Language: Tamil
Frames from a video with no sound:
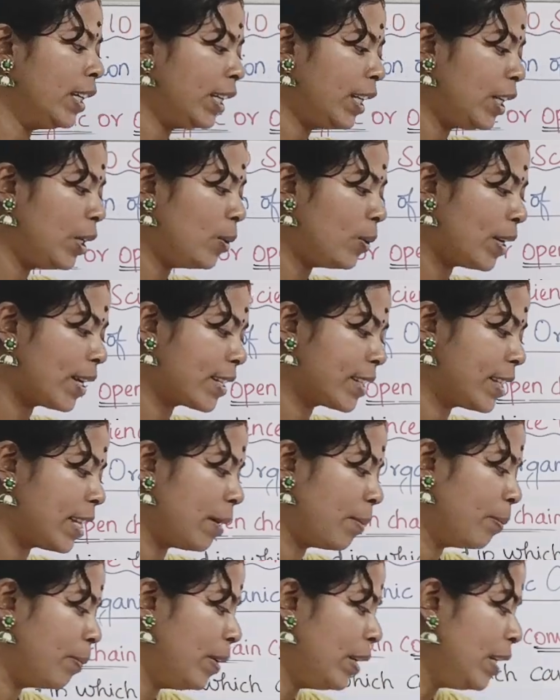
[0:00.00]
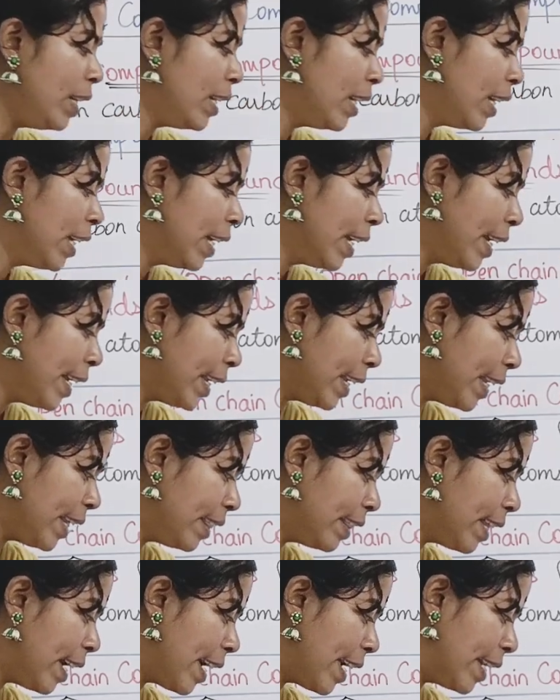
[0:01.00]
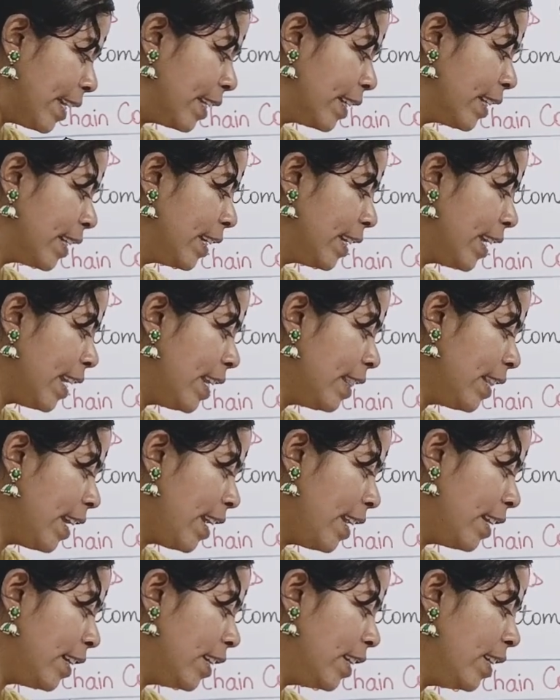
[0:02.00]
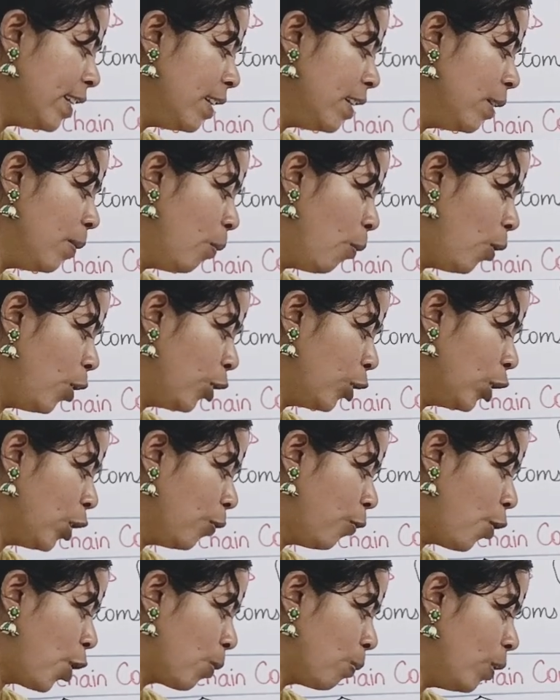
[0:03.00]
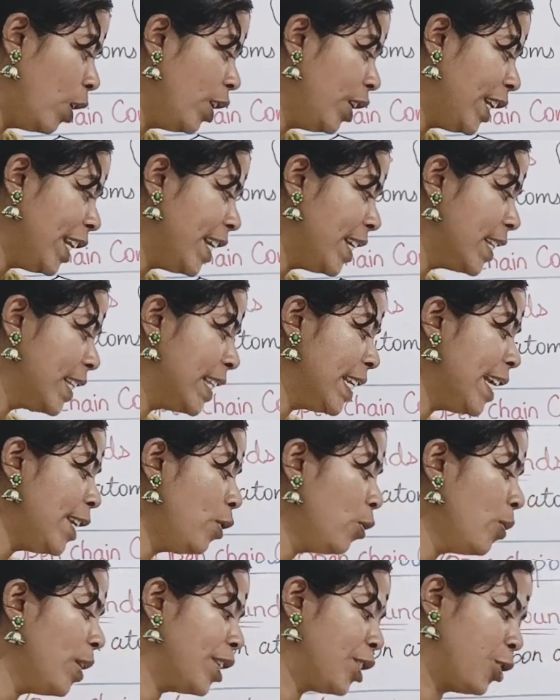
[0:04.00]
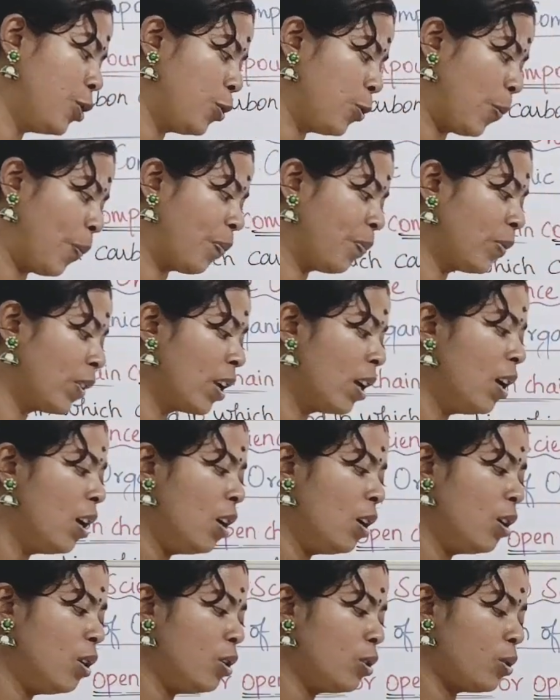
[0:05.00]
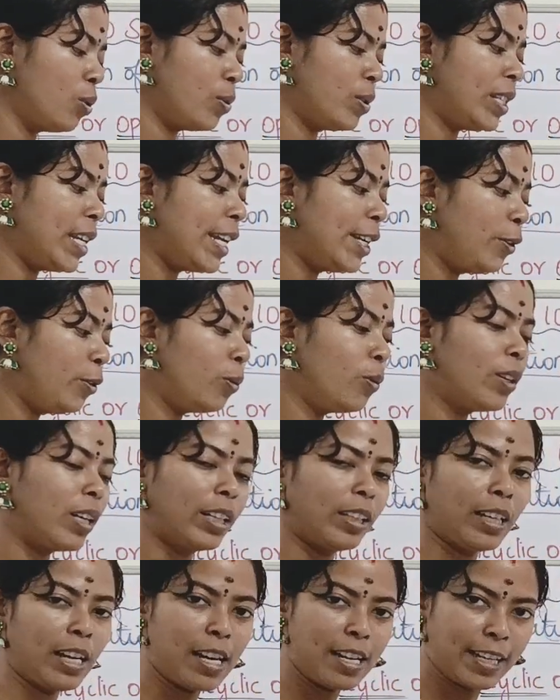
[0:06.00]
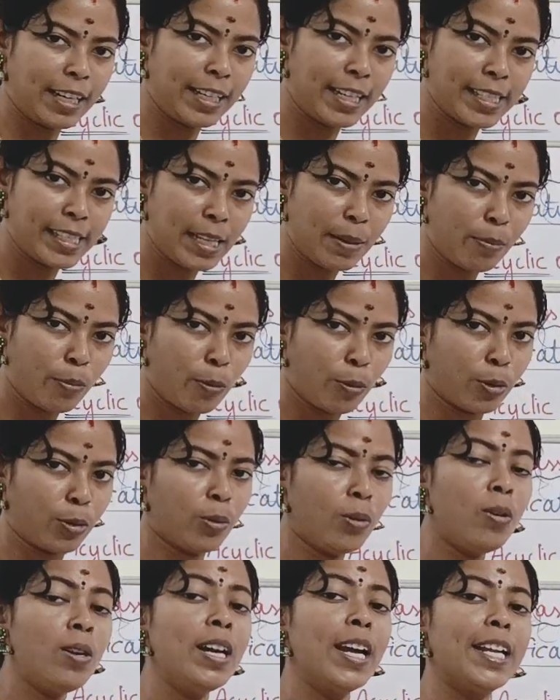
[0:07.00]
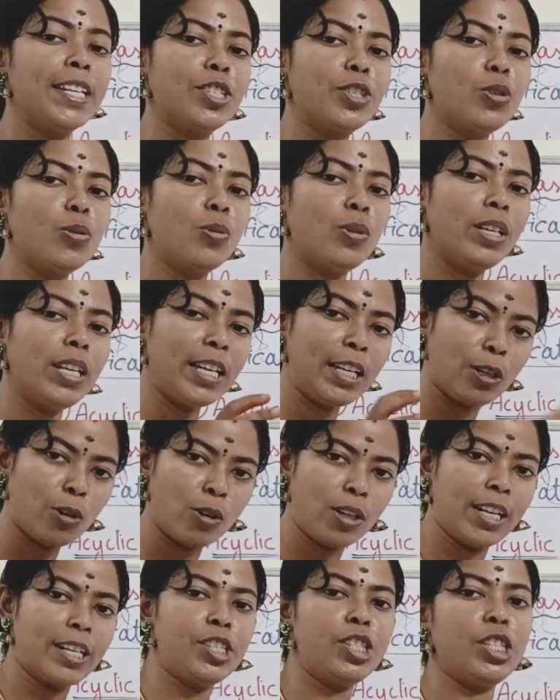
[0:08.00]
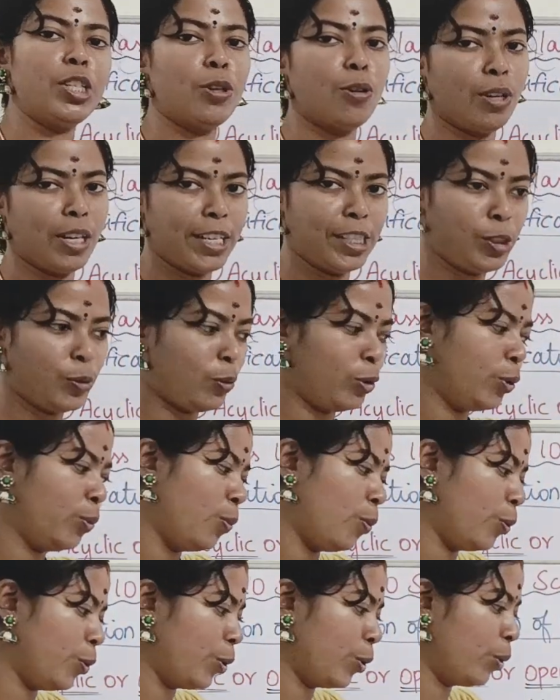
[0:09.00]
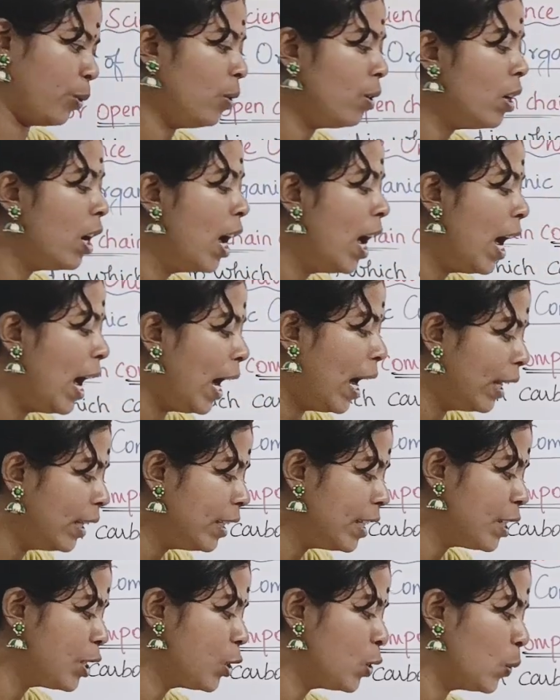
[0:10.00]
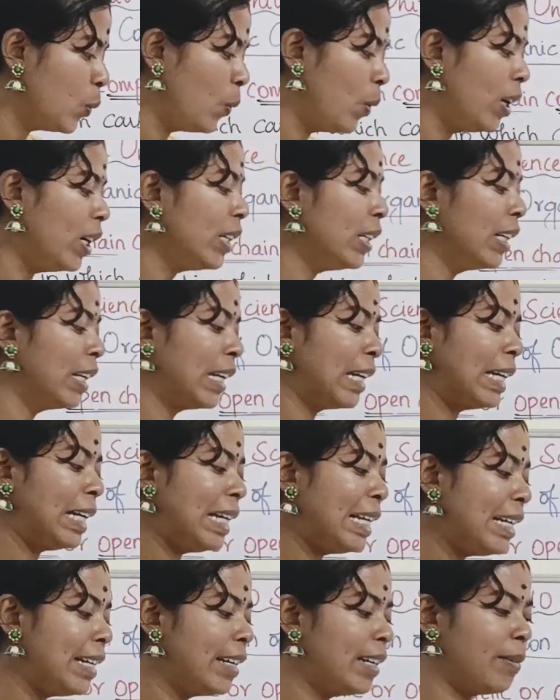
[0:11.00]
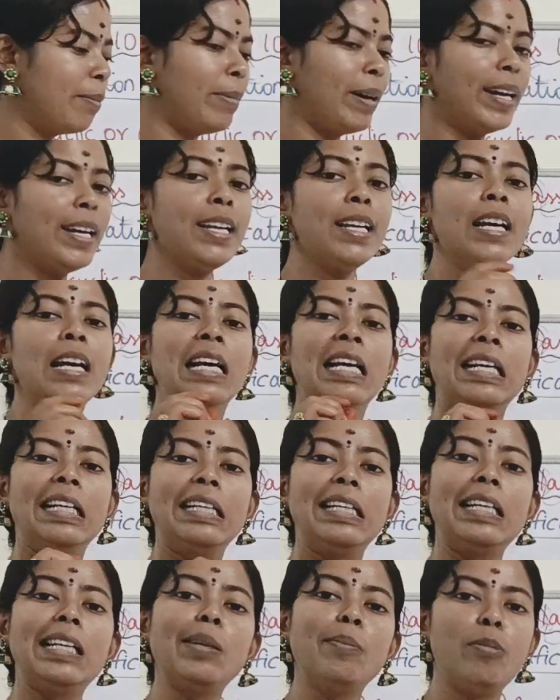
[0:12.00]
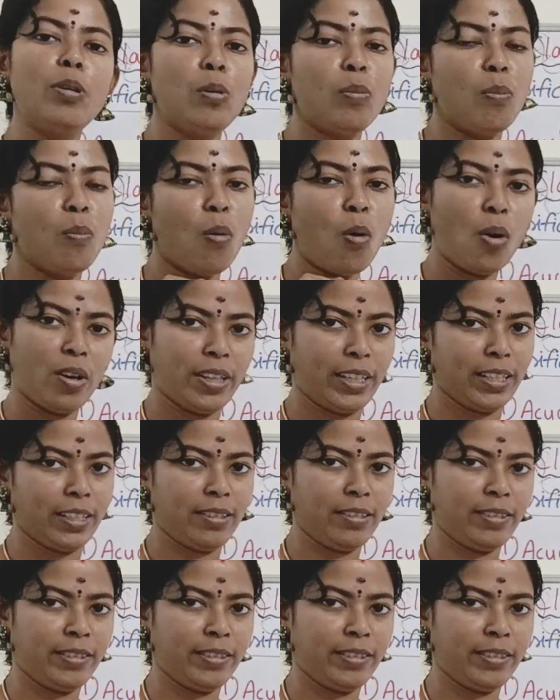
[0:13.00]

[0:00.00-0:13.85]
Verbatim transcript: இன்னொரு எக்ஸாம்பிள் ஈத்தைன் ஈத்தைனுக்கு மாலிகுலர் ஃபார்முலா டி சி டூ ஹெச் டூ ஸோ சி டூங்கிறதுனால ரெண்டு சி போடுறோம் ஹெச் டூக்கு இங்கே ஒரு ஹெச் இங்கே ஒரு ஹெச் வந்து போட்டிருக்கோம் அண்ட் திஸ் டூ ஆர் லிங்க்டு பை ட்ரிபிள் பாண்ட்